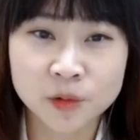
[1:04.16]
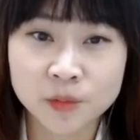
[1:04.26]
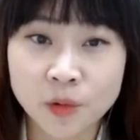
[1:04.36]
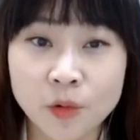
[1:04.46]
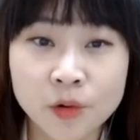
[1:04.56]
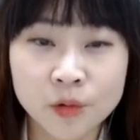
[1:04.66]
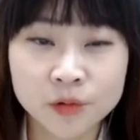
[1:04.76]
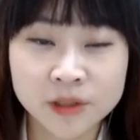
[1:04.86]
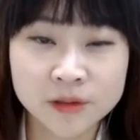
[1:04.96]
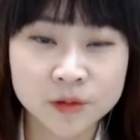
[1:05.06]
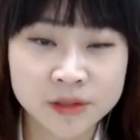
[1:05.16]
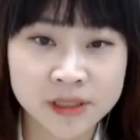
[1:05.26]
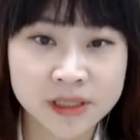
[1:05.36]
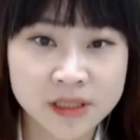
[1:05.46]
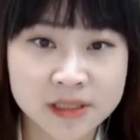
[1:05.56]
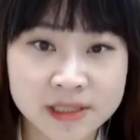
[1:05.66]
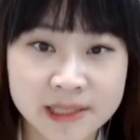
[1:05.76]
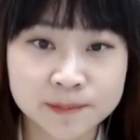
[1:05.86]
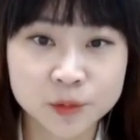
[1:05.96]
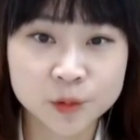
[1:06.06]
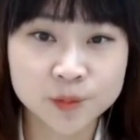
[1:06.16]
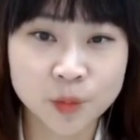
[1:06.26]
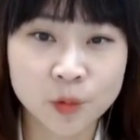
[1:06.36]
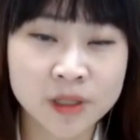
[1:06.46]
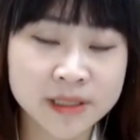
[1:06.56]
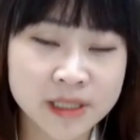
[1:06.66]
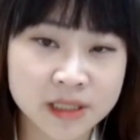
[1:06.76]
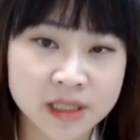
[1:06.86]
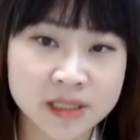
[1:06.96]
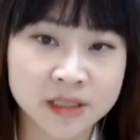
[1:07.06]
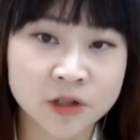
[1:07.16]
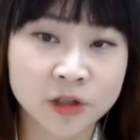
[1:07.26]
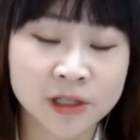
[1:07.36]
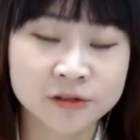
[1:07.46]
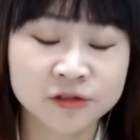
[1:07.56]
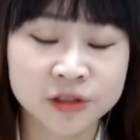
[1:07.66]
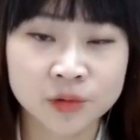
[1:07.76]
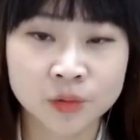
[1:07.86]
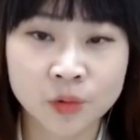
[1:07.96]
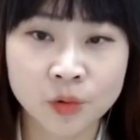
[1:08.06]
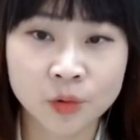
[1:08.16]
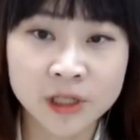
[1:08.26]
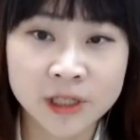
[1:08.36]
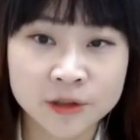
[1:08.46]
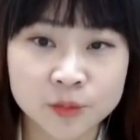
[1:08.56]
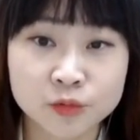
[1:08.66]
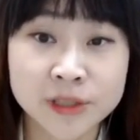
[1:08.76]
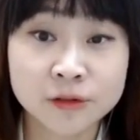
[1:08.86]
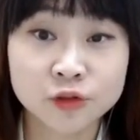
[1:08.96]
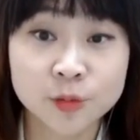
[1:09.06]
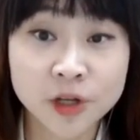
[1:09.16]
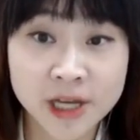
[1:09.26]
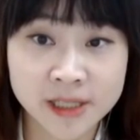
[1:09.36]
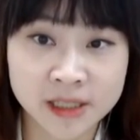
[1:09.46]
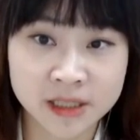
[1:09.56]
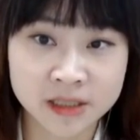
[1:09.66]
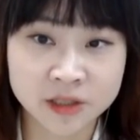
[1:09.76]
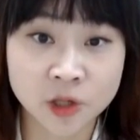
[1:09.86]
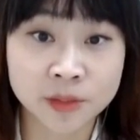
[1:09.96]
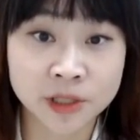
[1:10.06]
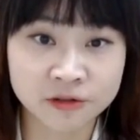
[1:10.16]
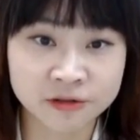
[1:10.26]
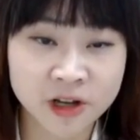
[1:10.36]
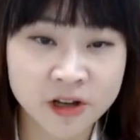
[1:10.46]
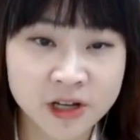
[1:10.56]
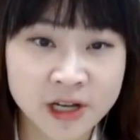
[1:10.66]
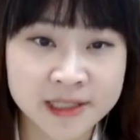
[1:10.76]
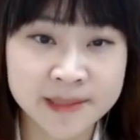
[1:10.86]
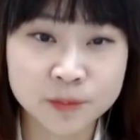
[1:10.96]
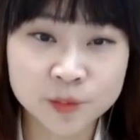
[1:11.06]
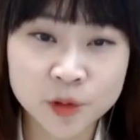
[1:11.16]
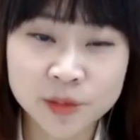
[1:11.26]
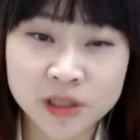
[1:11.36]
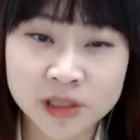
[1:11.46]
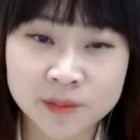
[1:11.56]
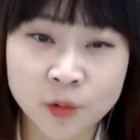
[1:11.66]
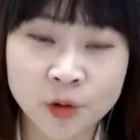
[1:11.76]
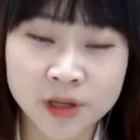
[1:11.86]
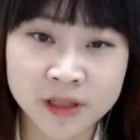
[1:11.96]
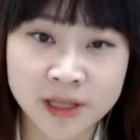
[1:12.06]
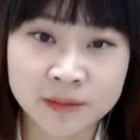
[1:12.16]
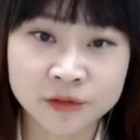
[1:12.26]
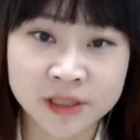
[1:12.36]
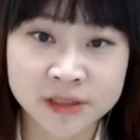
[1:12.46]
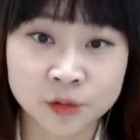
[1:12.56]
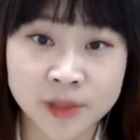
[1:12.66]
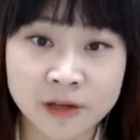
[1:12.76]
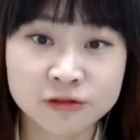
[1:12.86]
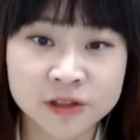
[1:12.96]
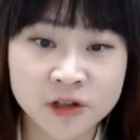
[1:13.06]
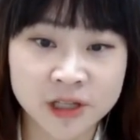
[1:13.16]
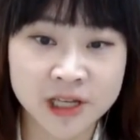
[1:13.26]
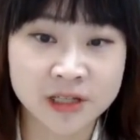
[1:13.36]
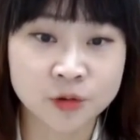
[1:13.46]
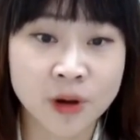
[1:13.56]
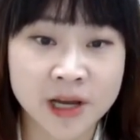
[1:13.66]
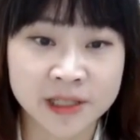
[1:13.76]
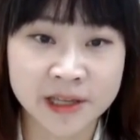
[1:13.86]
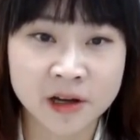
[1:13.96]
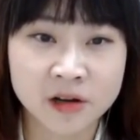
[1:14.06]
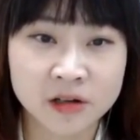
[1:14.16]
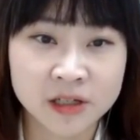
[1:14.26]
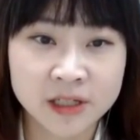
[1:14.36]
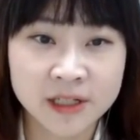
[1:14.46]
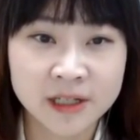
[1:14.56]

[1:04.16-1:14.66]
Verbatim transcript: 보, 호용 코팅 소재는 이제 제품 본래 색이 이제 드러날 수 있도록 좀 무색 투명해야 되는 점이 있고요. 제품 표면을 보여야 되기 때문에 이제 좀 내구성이 좋아야 돼요.